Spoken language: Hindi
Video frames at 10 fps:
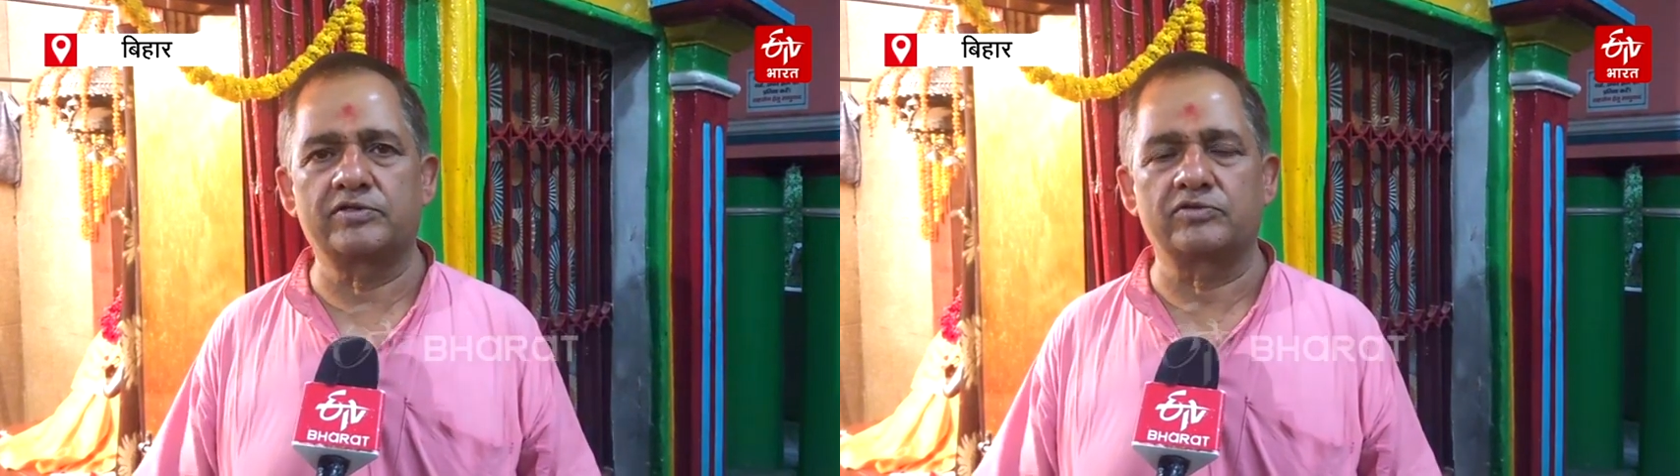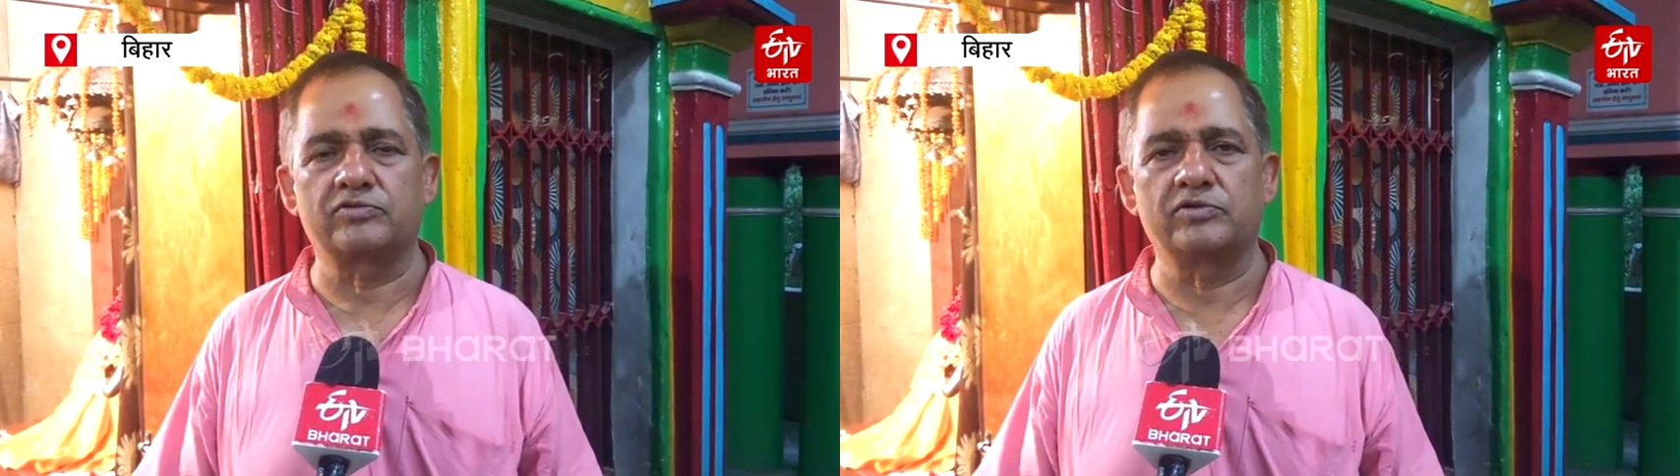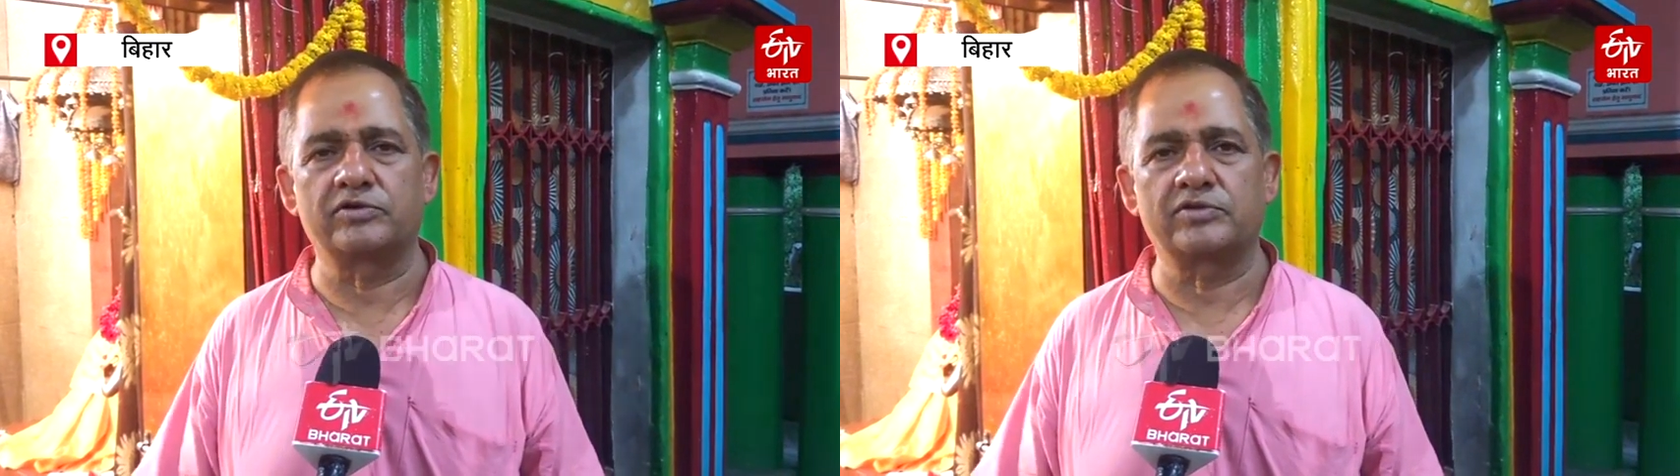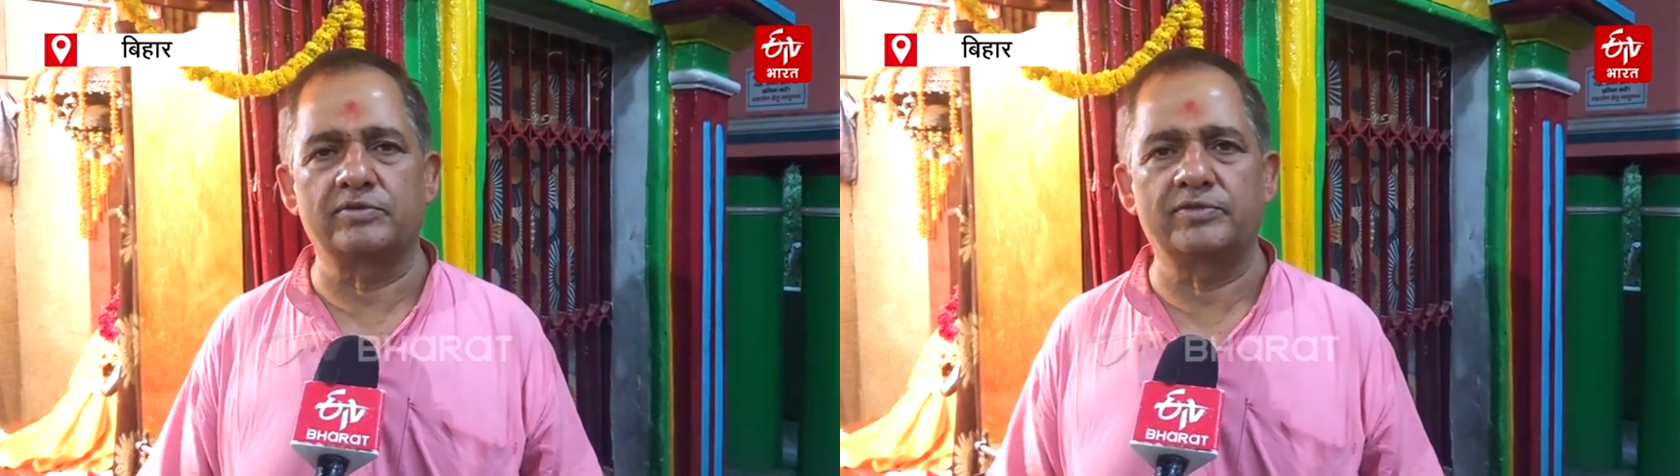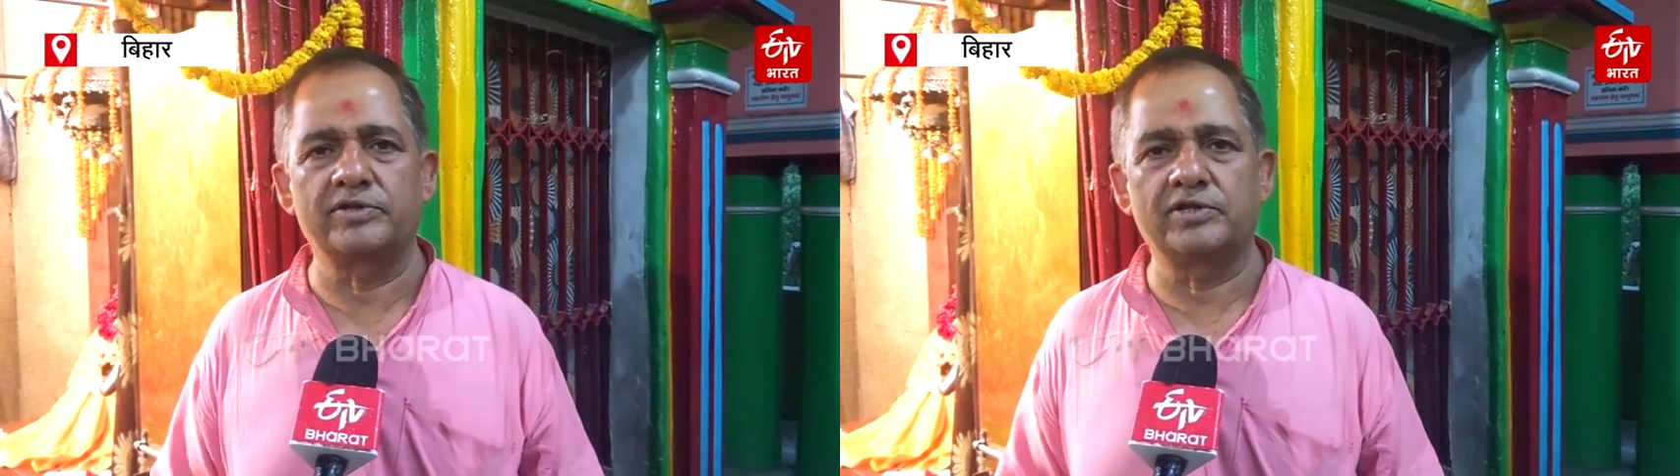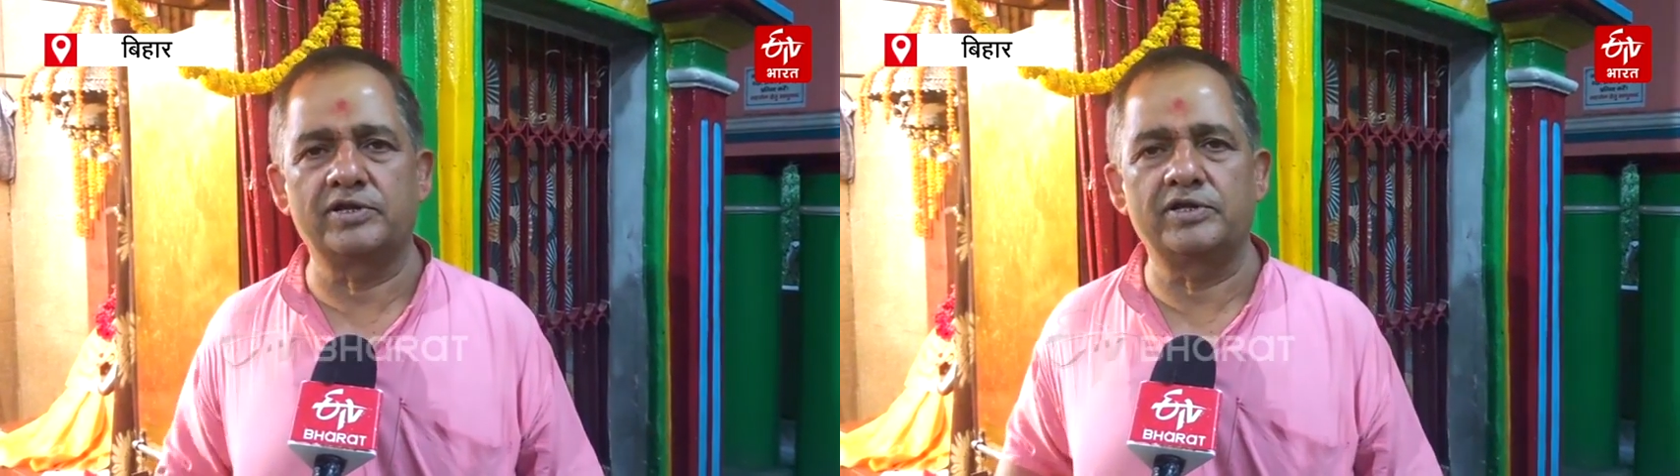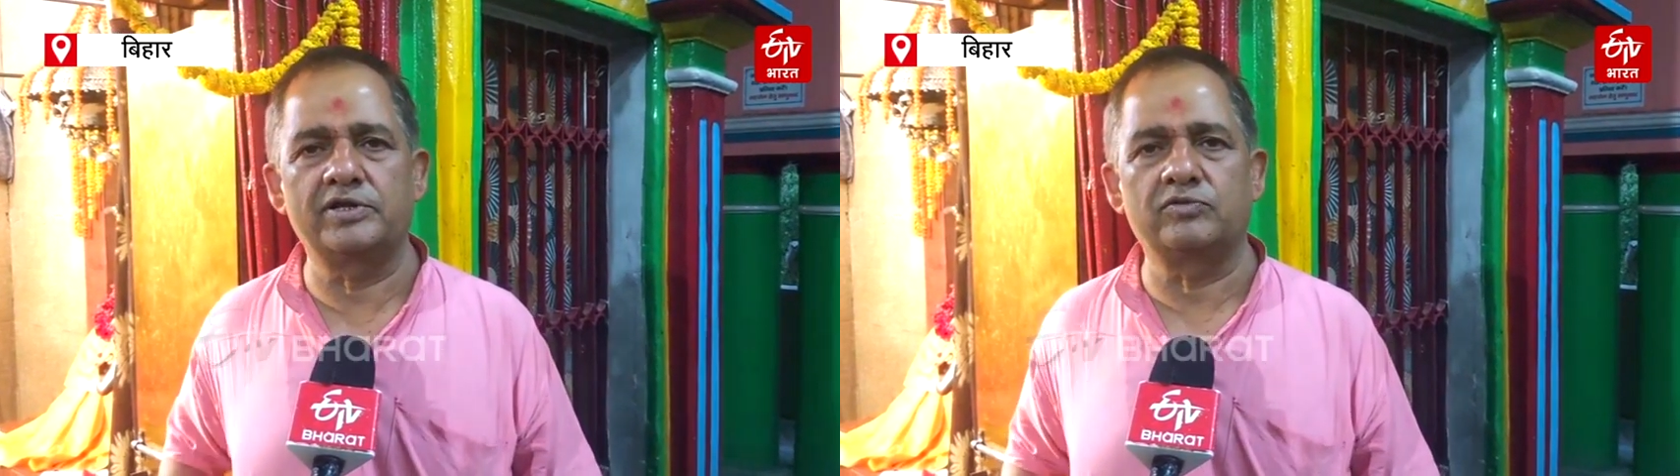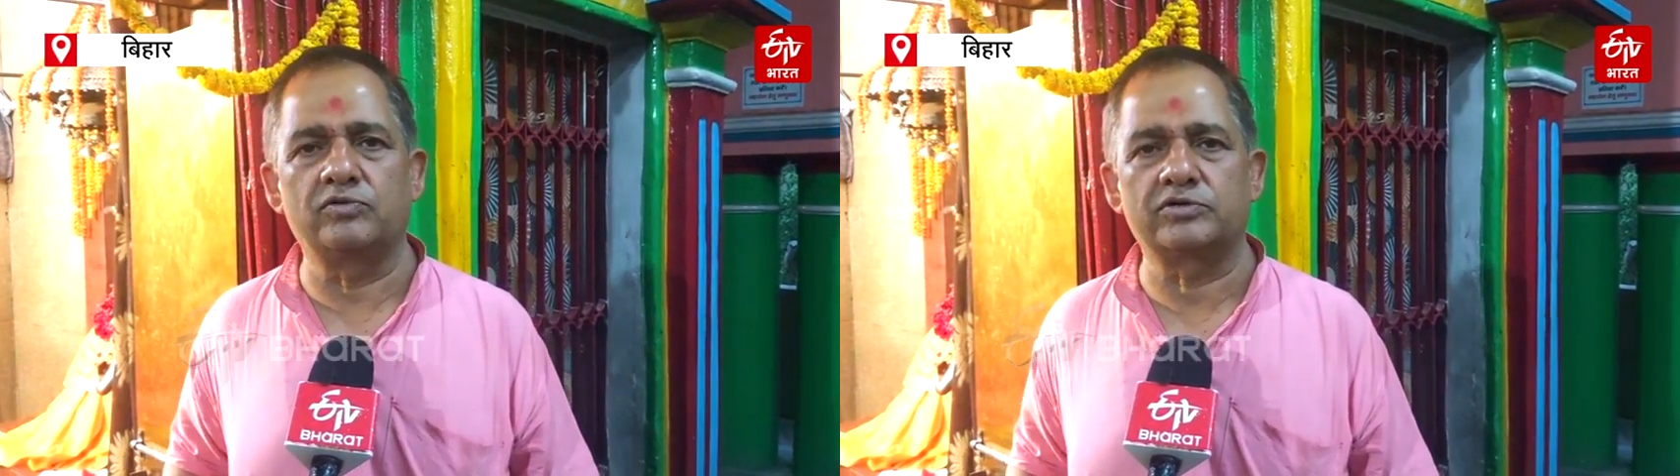शत्रु स्तंभन के लिए
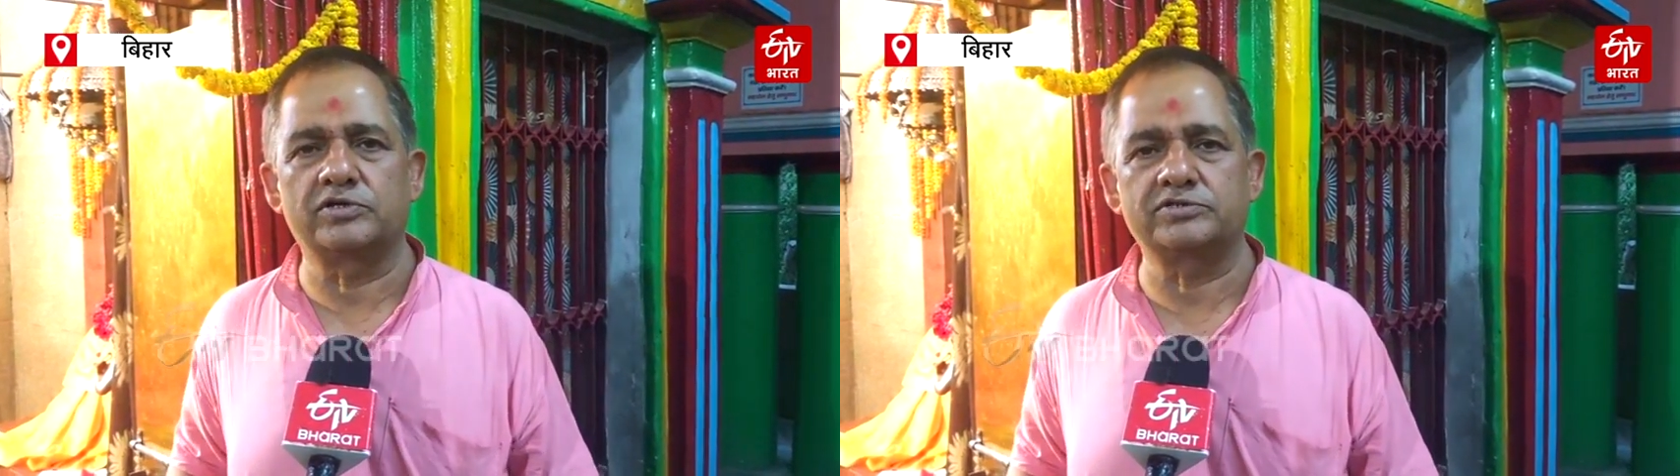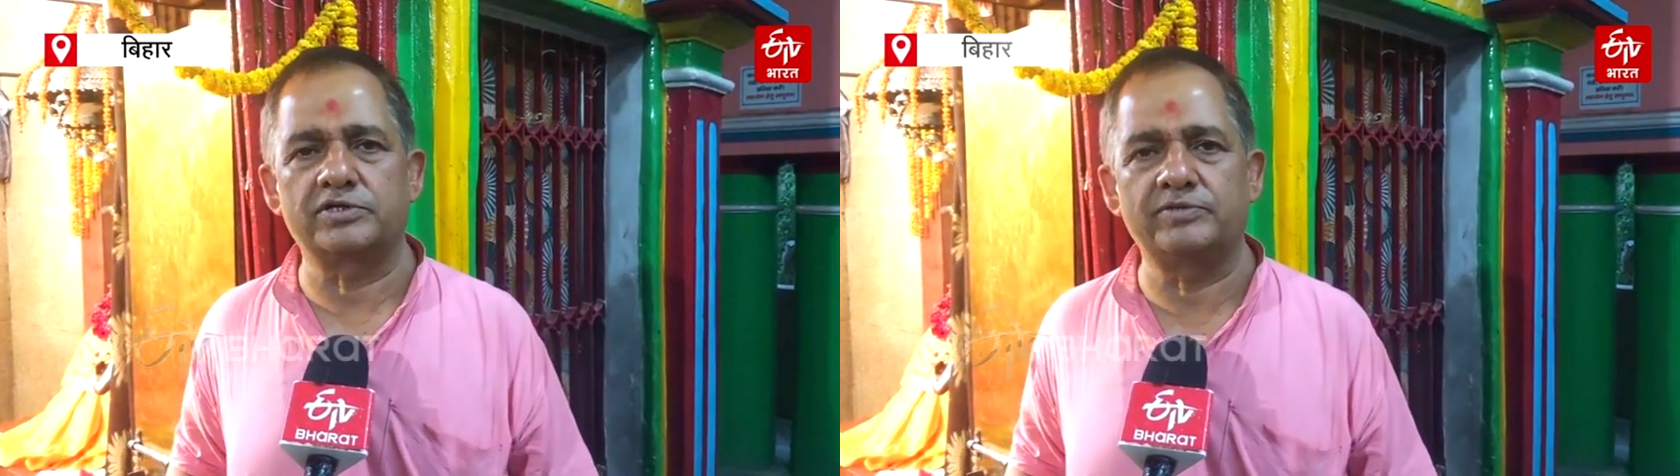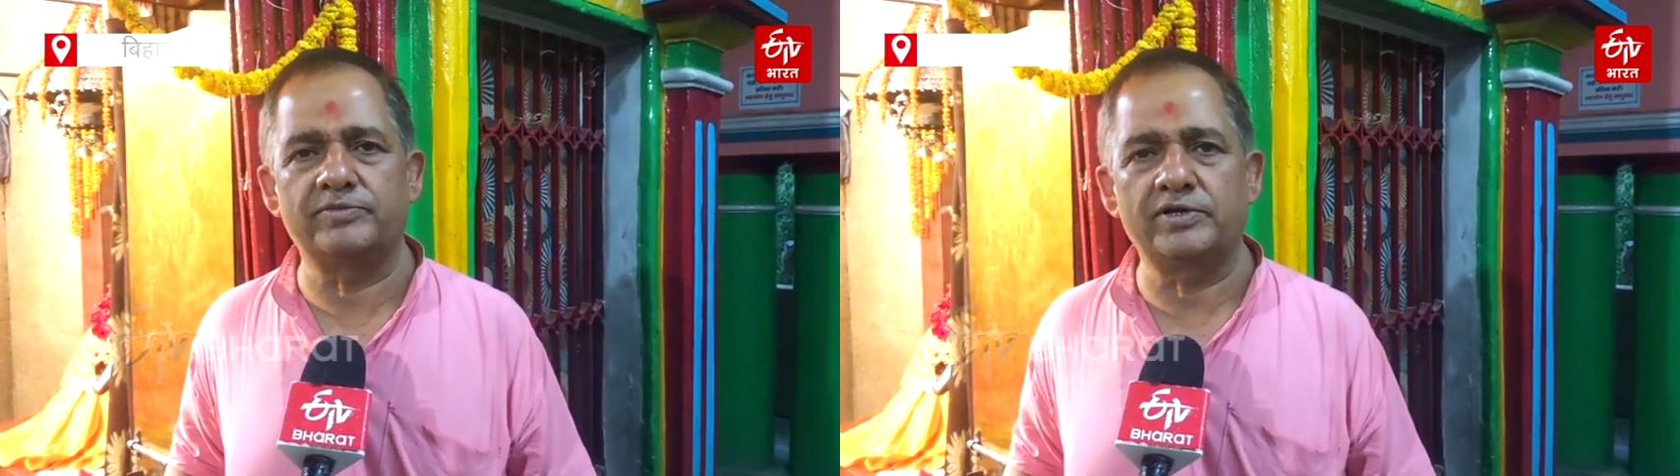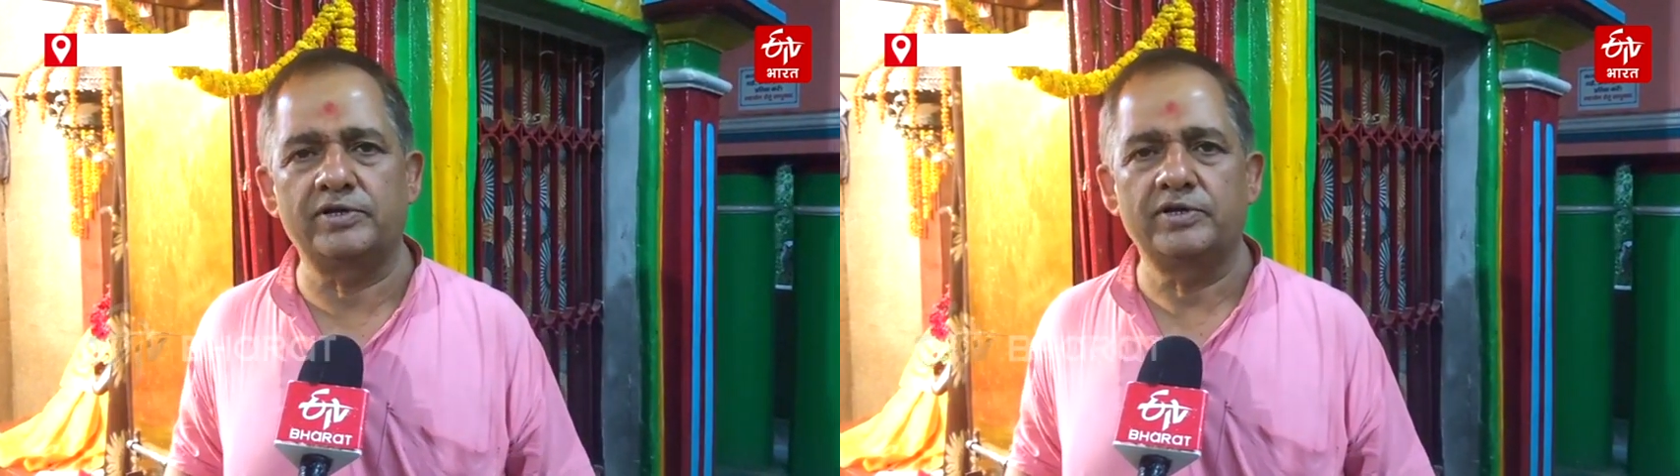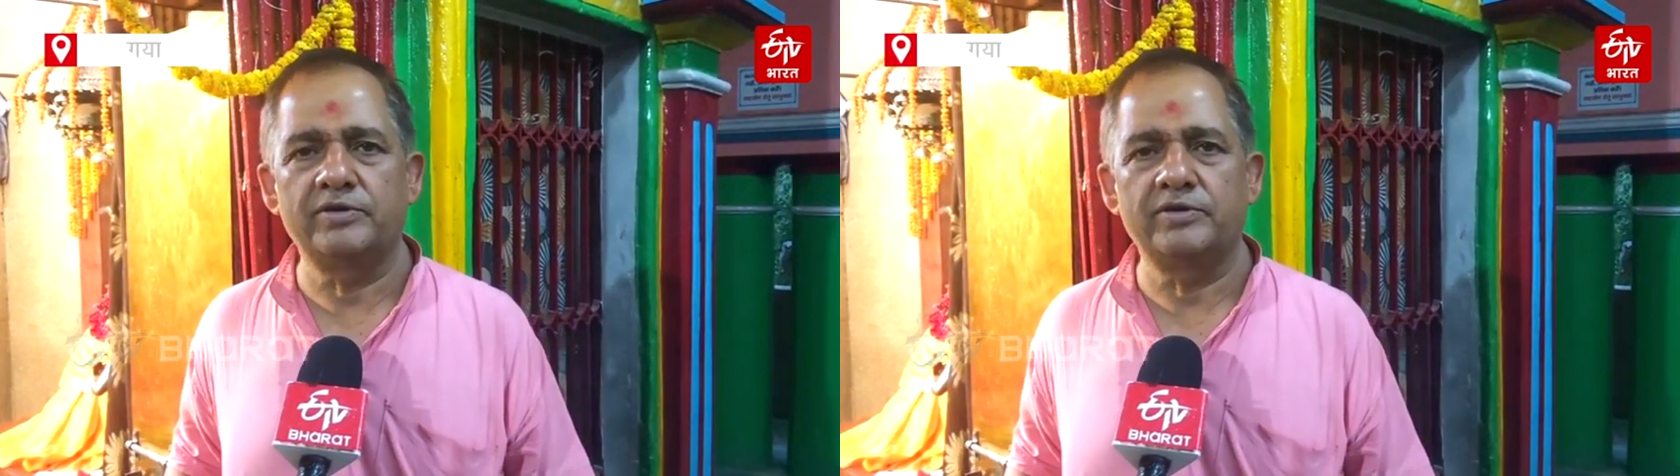कोर्ट कचहरी में